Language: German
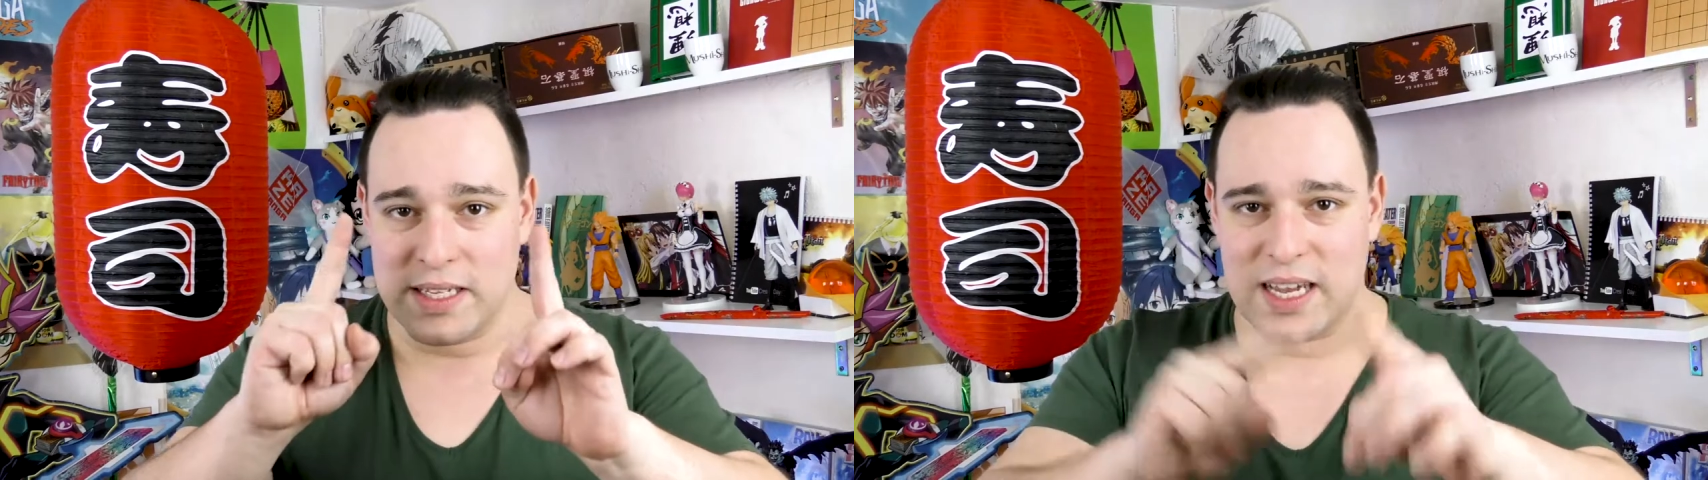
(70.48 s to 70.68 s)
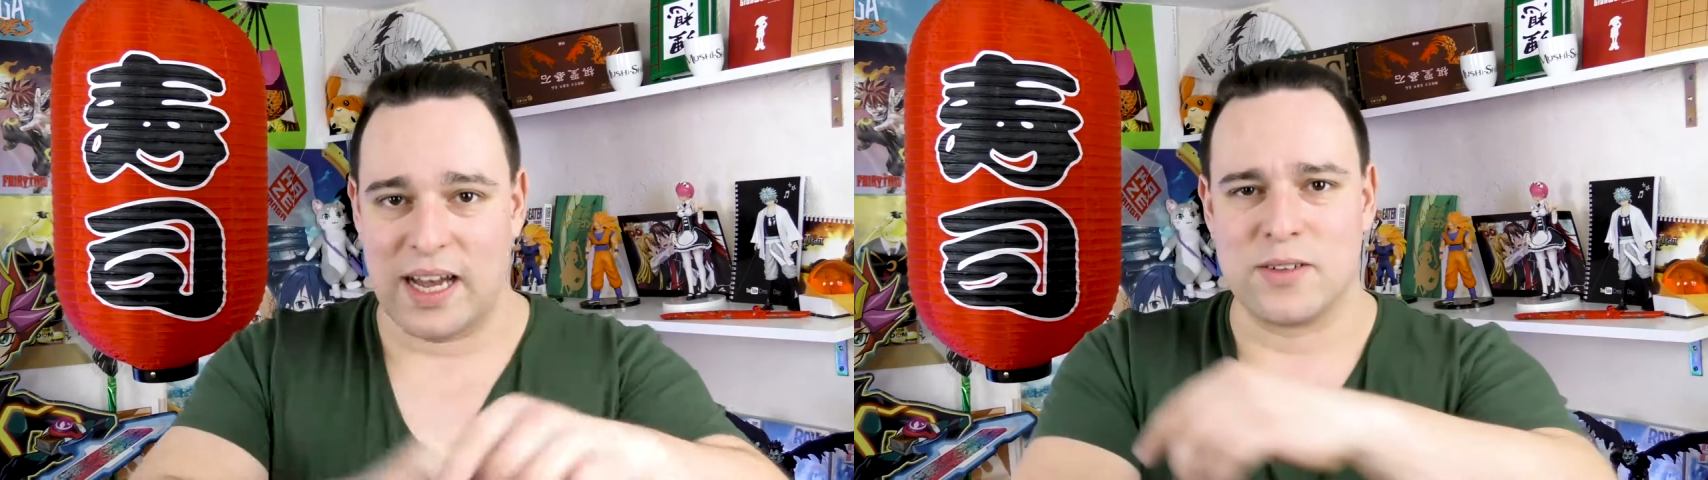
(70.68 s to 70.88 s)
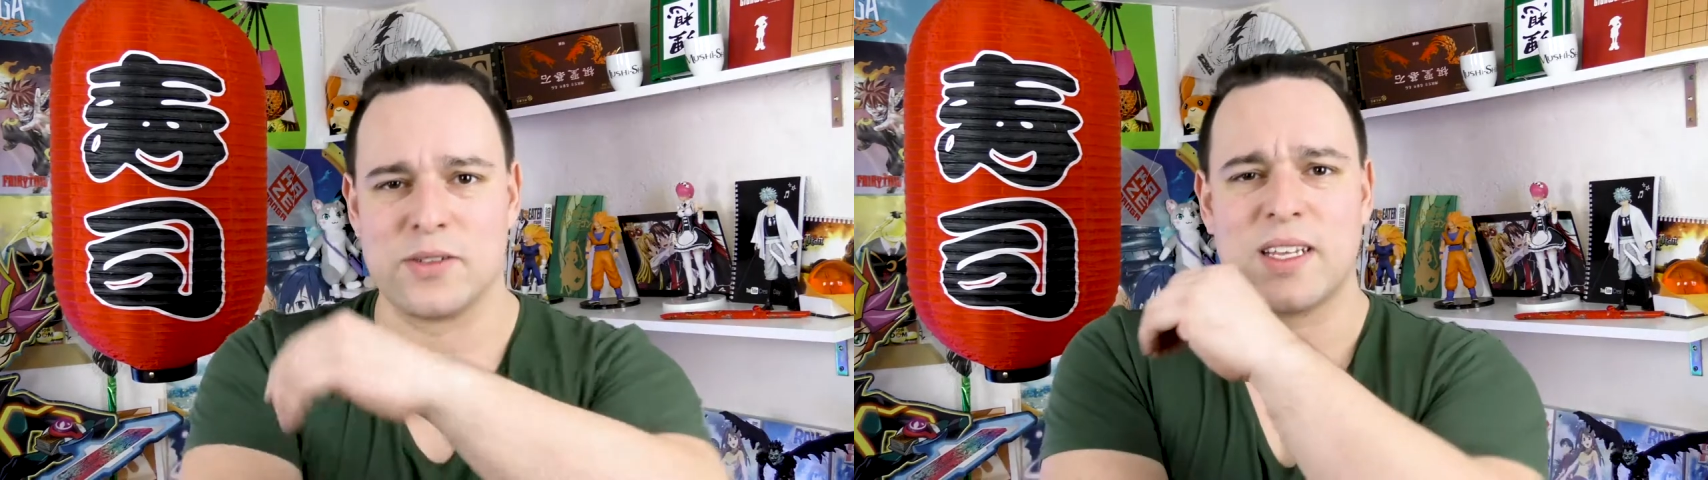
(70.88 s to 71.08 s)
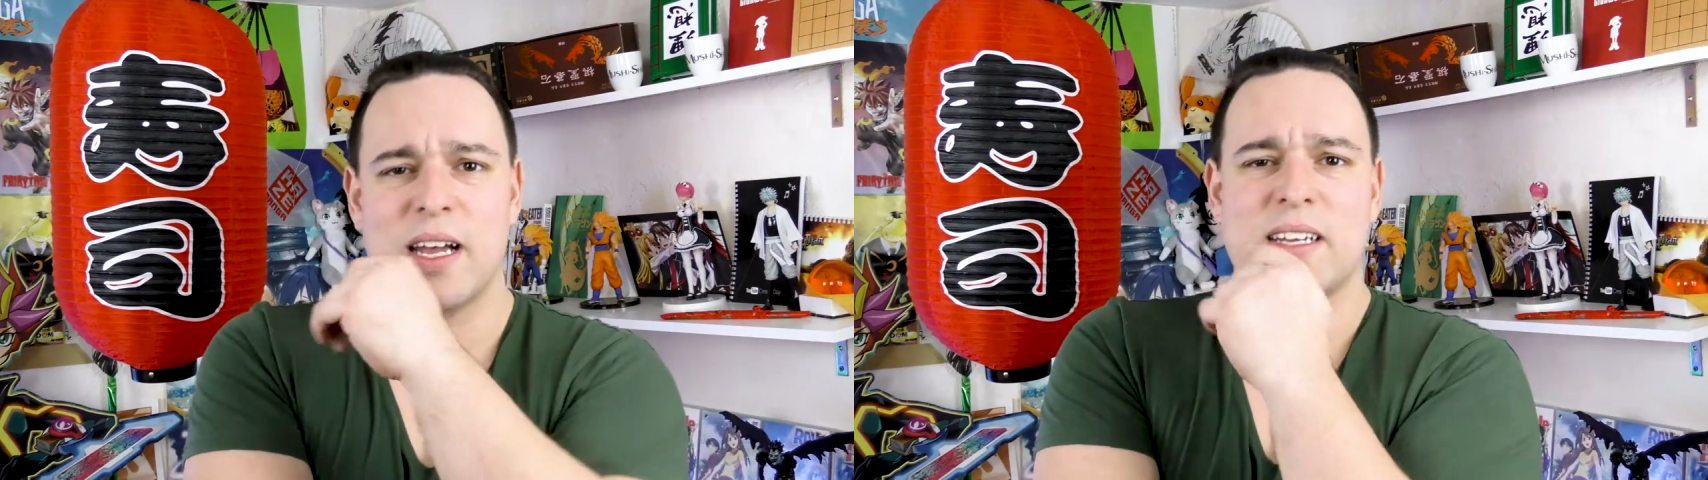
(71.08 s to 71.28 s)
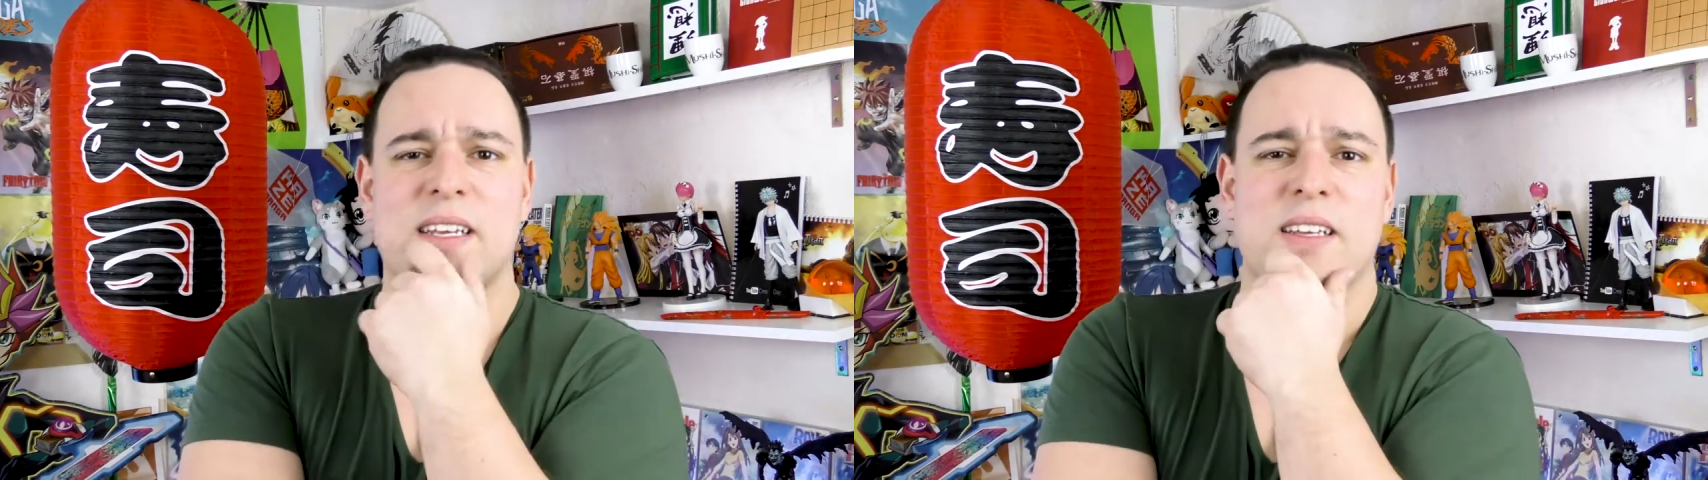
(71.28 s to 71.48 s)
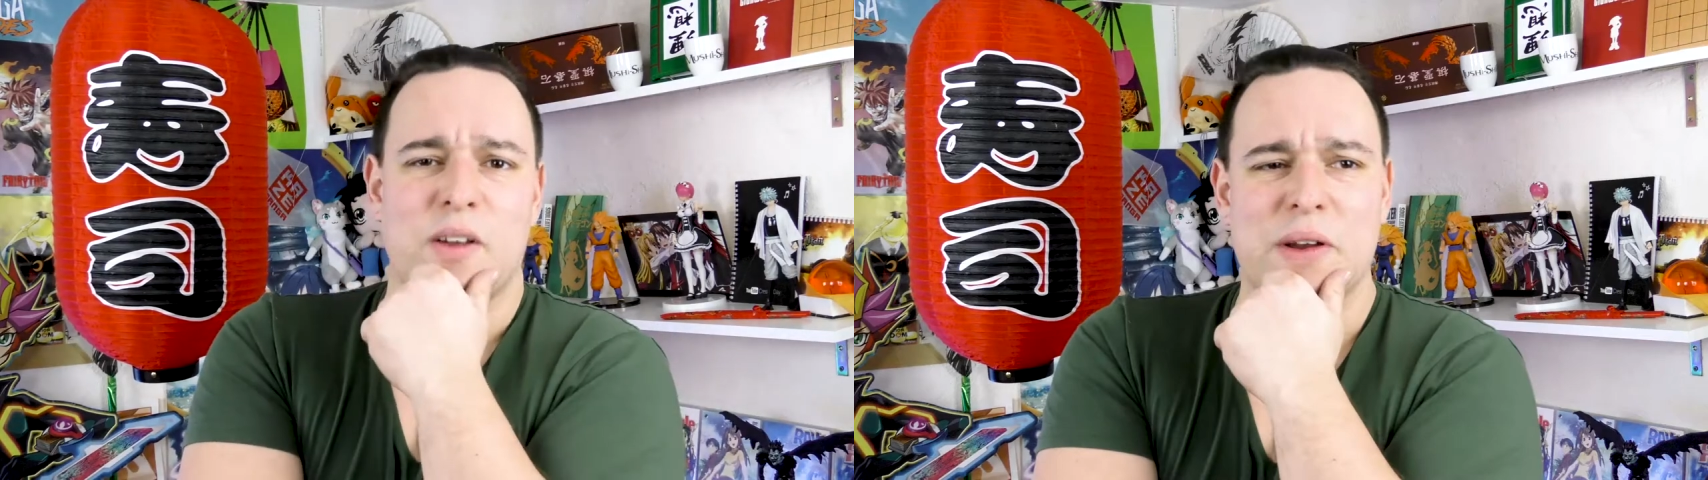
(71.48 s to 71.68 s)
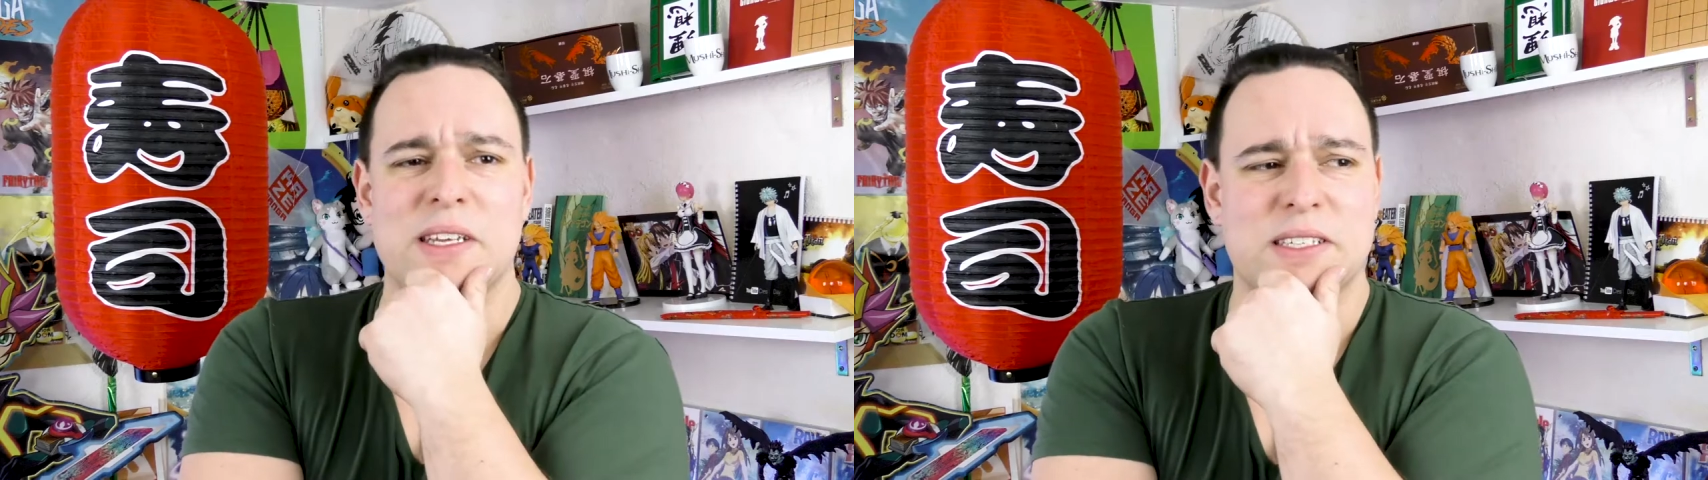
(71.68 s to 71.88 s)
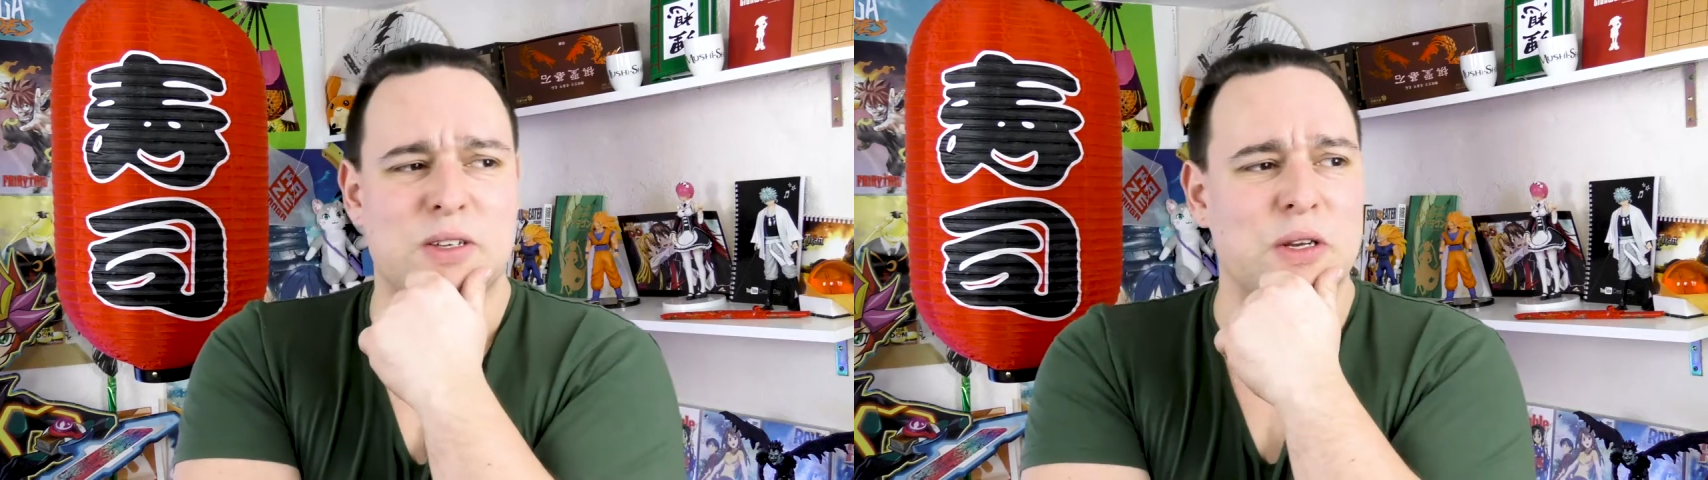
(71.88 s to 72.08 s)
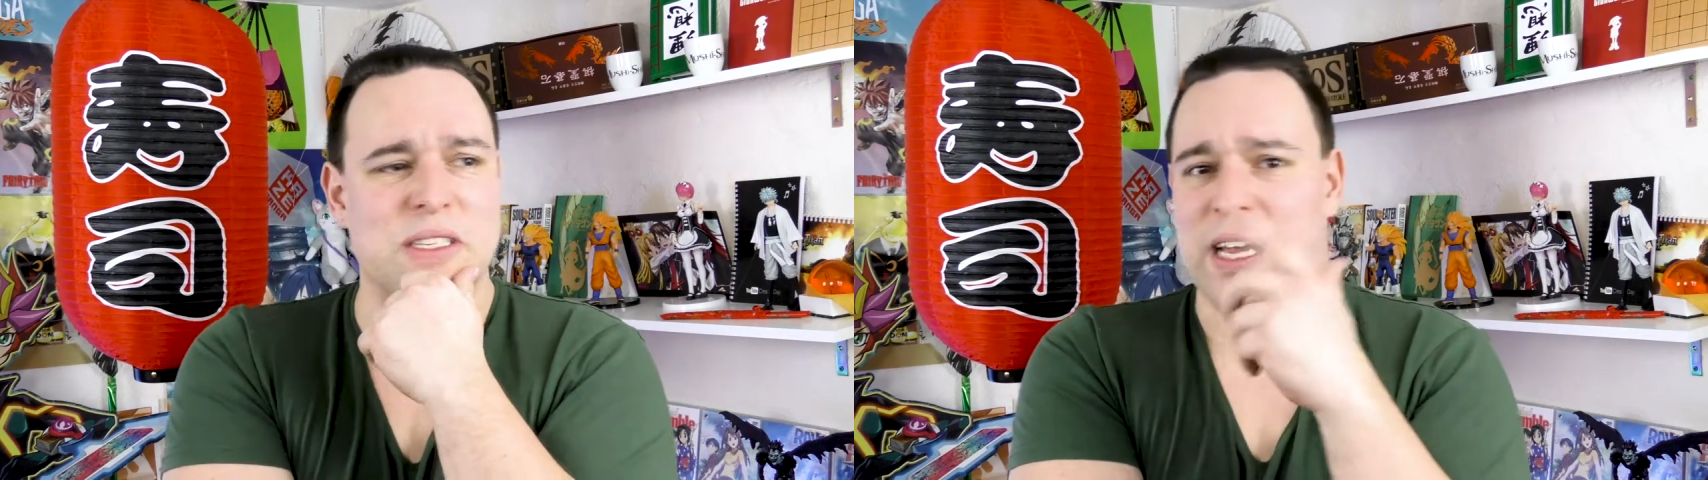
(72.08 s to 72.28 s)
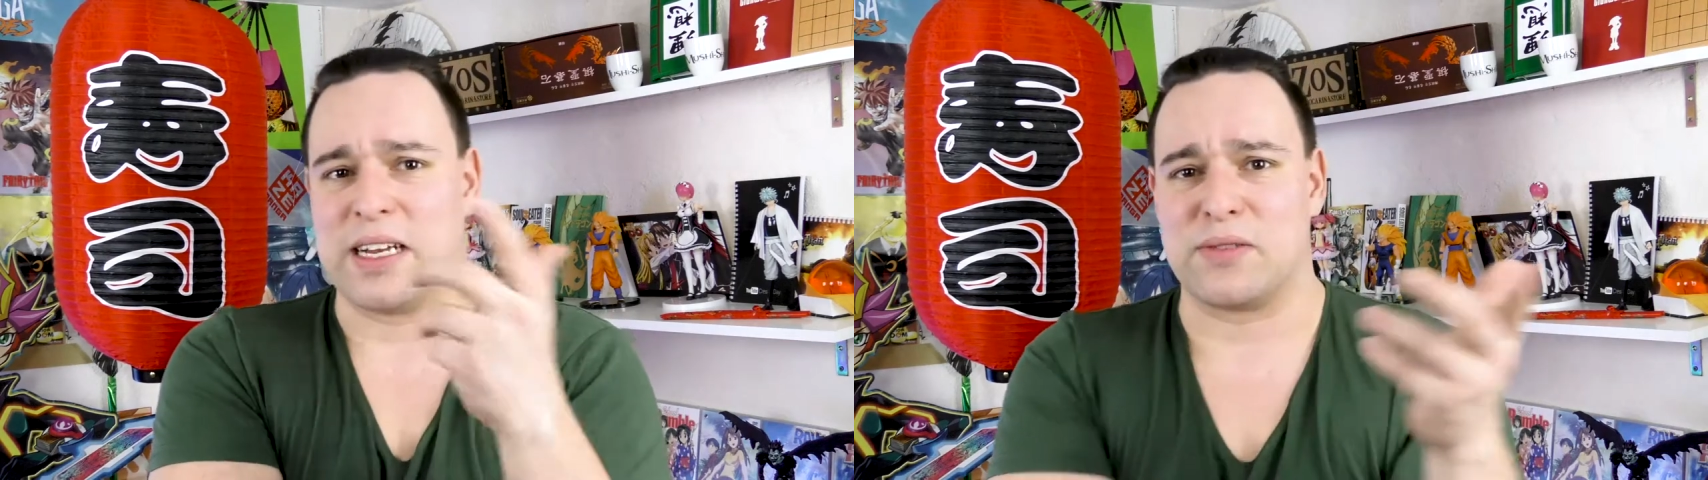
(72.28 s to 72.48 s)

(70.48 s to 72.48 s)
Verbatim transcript: ich an und sage, Leute, es könnte sein,